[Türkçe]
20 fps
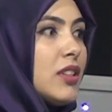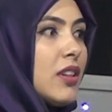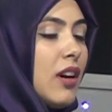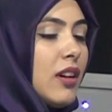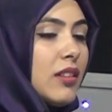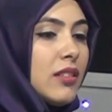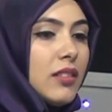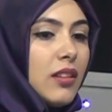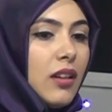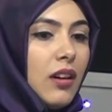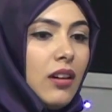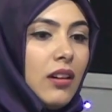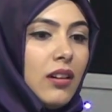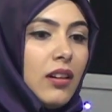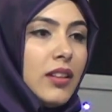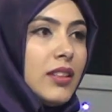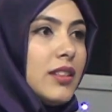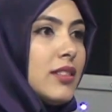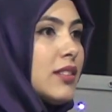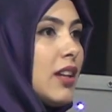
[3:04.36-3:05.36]
anda
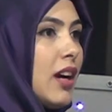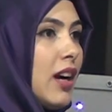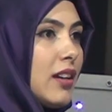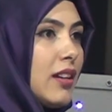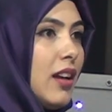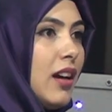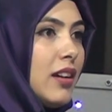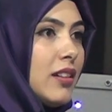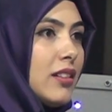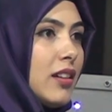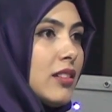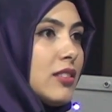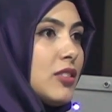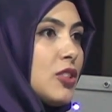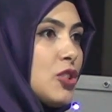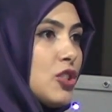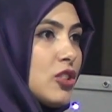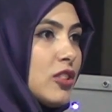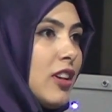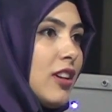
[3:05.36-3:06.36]
hani derler ya
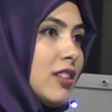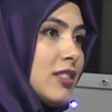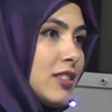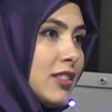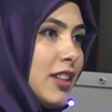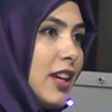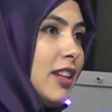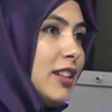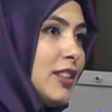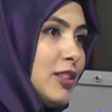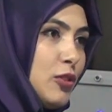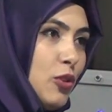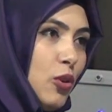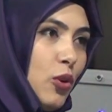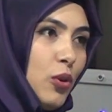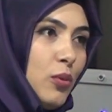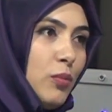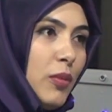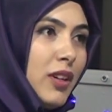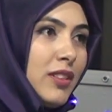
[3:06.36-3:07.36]
taşın altına elini
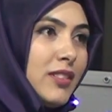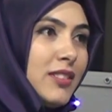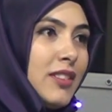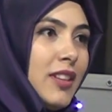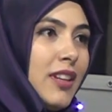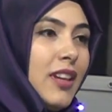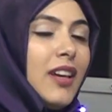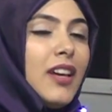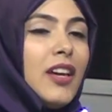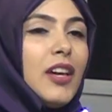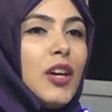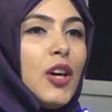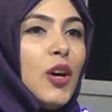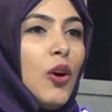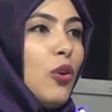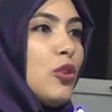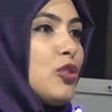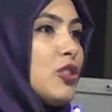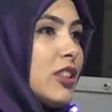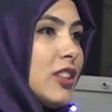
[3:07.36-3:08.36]
koymak diye
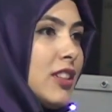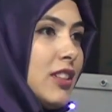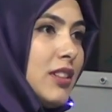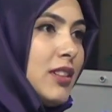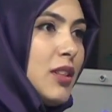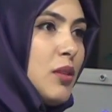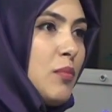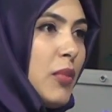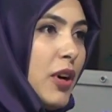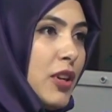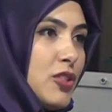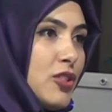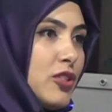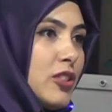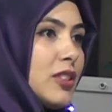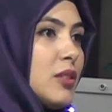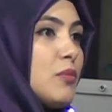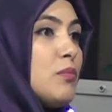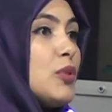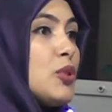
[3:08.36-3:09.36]
o şekilde
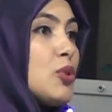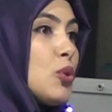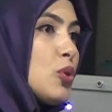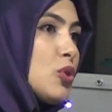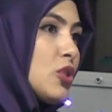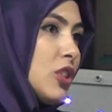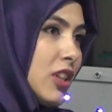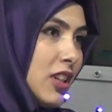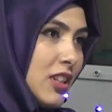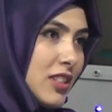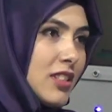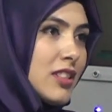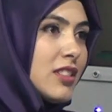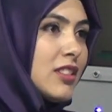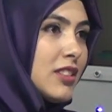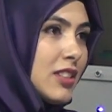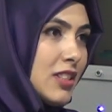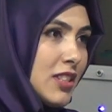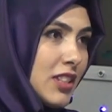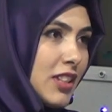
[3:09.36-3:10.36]
başladım. Birçok şey
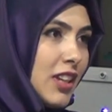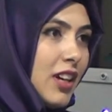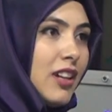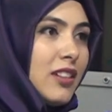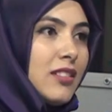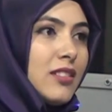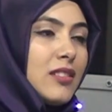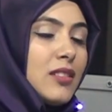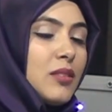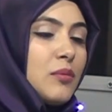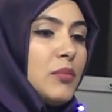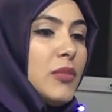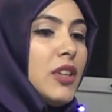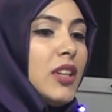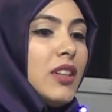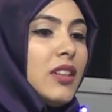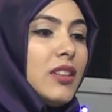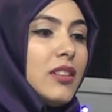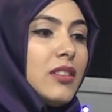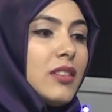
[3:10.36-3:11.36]
aslında riske attım.
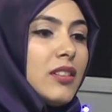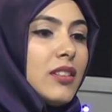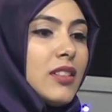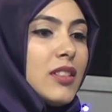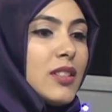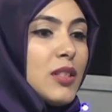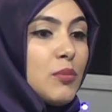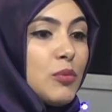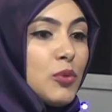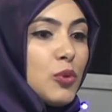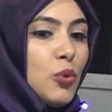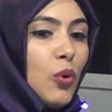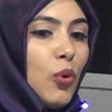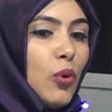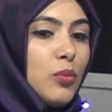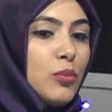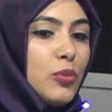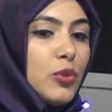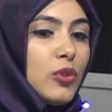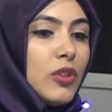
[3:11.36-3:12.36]
E, kızımın
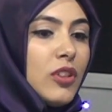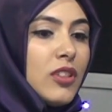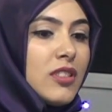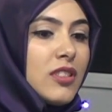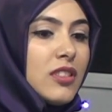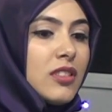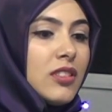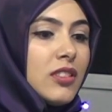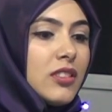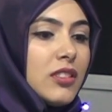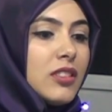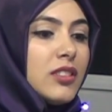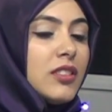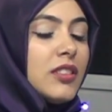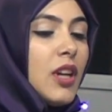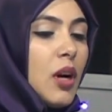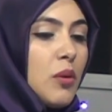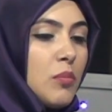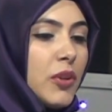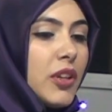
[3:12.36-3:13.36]
doğum günü
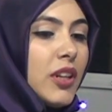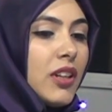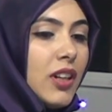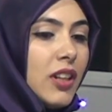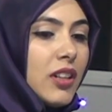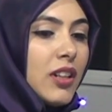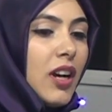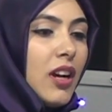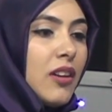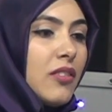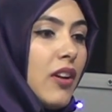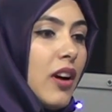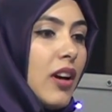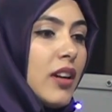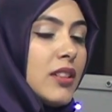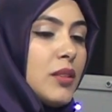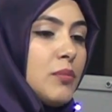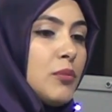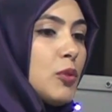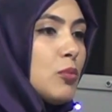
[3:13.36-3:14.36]
hazırlıklarını yapmaya karar
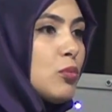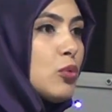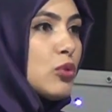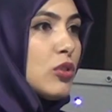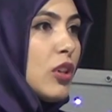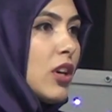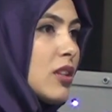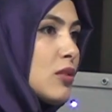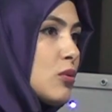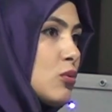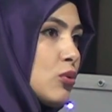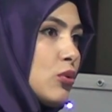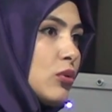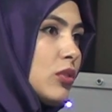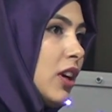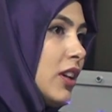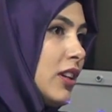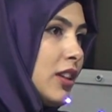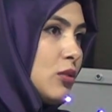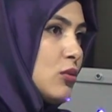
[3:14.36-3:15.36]
verdiğimde bu tarz
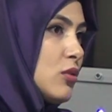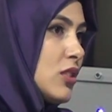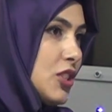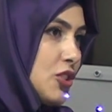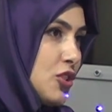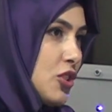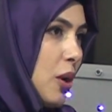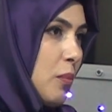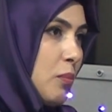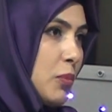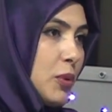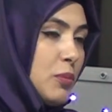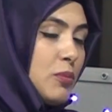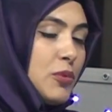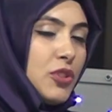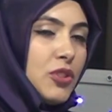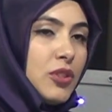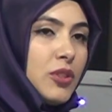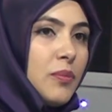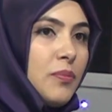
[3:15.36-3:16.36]
ürünler henüz hiç
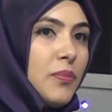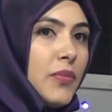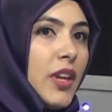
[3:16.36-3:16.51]
yapmamıştım.